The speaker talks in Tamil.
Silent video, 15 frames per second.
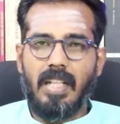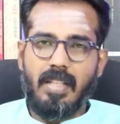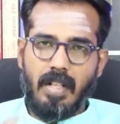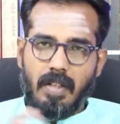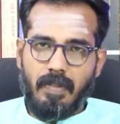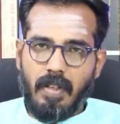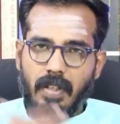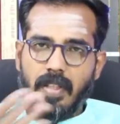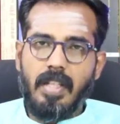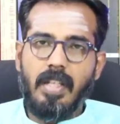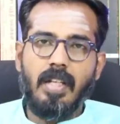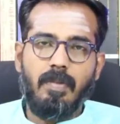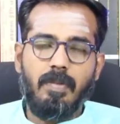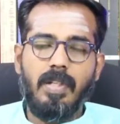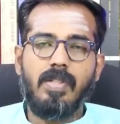களத்திர
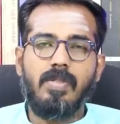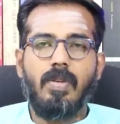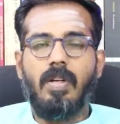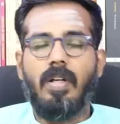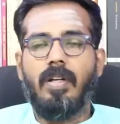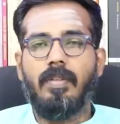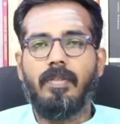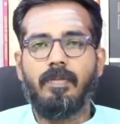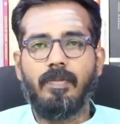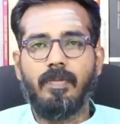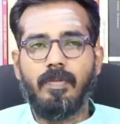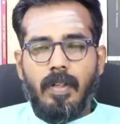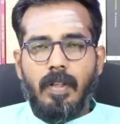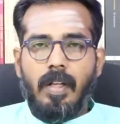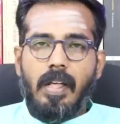விருத்தி அப்படின்னு சொல்லலாம்
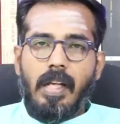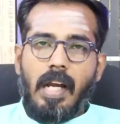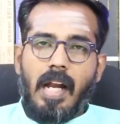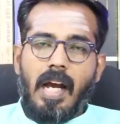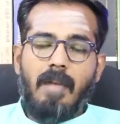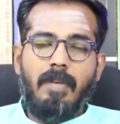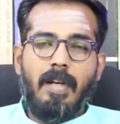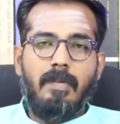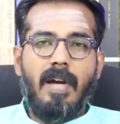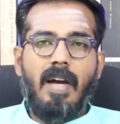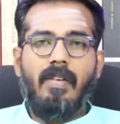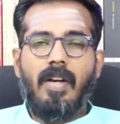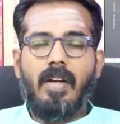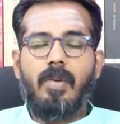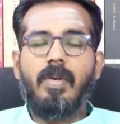ஏழாம்
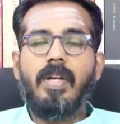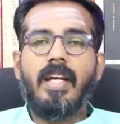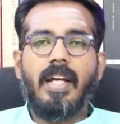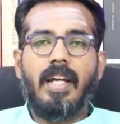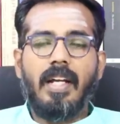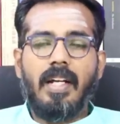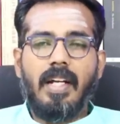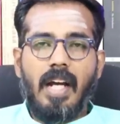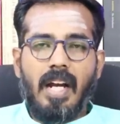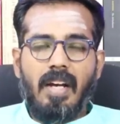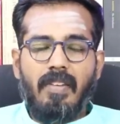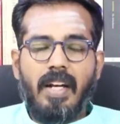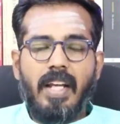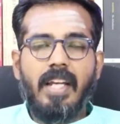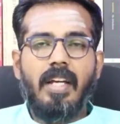இடமாக வரக்கூடிய
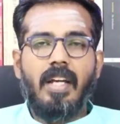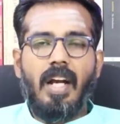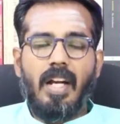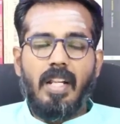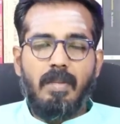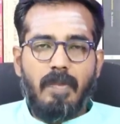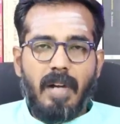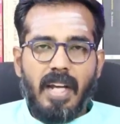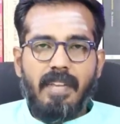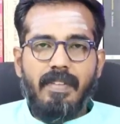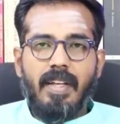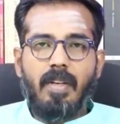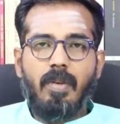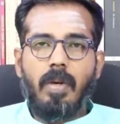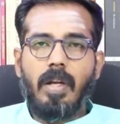கணவனை அல்லது
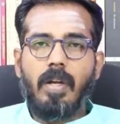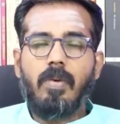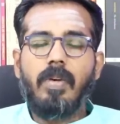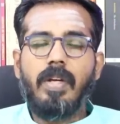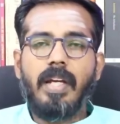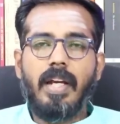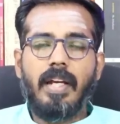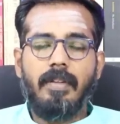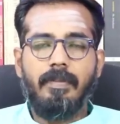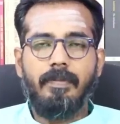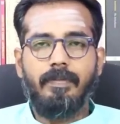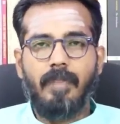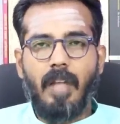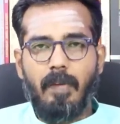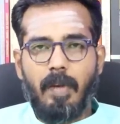மனைவியை குறிக்கக்கூடிய
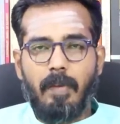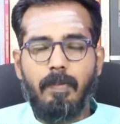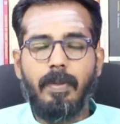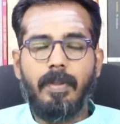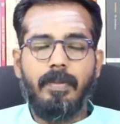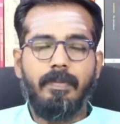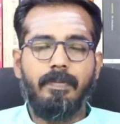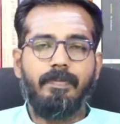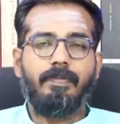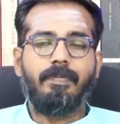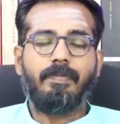அமைப்பு